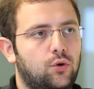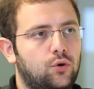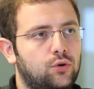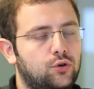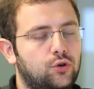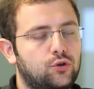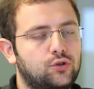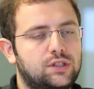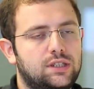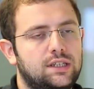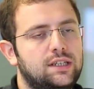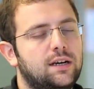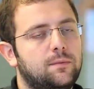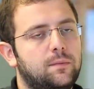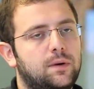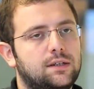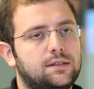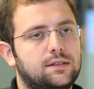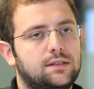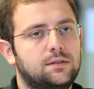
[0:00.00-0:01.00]
10 gösteri
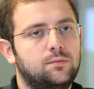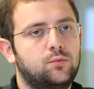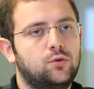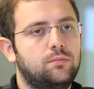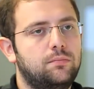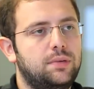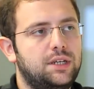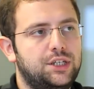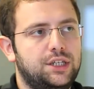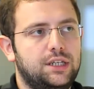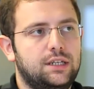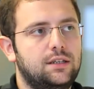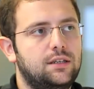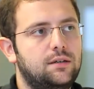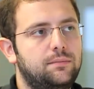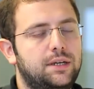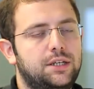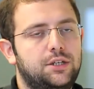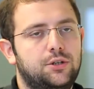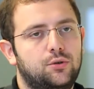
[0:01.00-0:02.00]
yaparsınız. Bunun 5'i
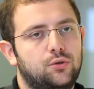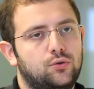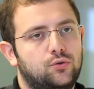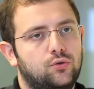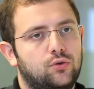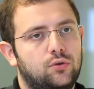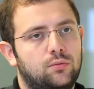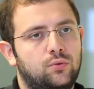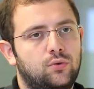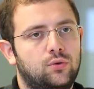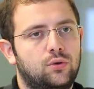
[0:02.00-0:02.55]
iyidir, 5'i kötüdür.